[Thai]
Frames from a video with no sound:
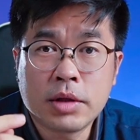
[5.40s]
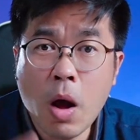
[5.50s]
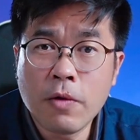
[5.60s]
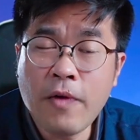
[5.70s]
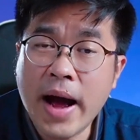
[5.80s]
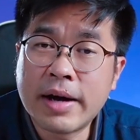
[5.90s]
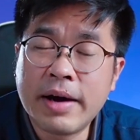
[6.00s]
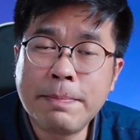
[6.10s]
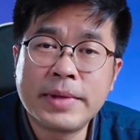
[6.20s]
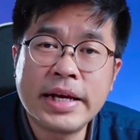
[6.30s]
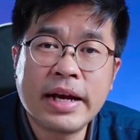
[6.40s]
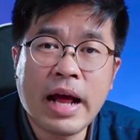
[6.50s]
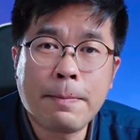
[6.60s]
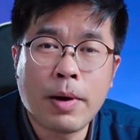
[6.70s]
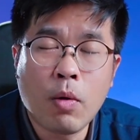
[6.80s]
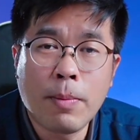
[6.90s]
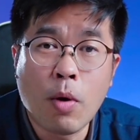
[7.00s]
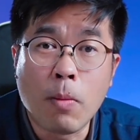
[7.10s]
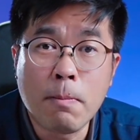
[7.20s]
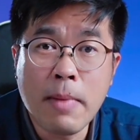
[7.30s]
ต้องฟังคลิปนี้นะครับ เพราะว่า
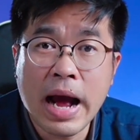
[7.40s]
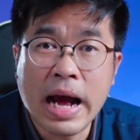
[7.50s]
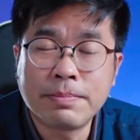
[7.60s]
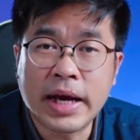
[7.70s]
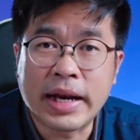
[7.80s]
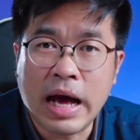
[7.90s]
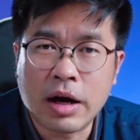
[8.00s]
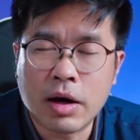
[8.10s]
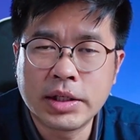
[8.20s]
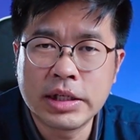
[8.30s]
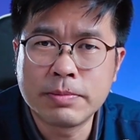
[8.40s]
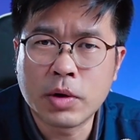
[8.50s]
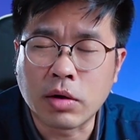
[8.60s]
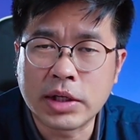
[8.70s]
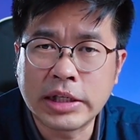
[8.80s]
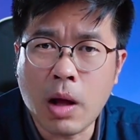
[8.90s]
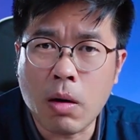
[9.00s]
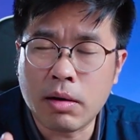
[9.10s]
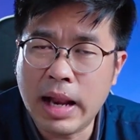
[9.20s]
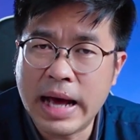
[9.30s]
ผมมาอัปเดตอัลกอริทึมของ Tik t o อ
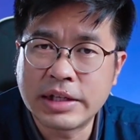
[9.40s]
กล่า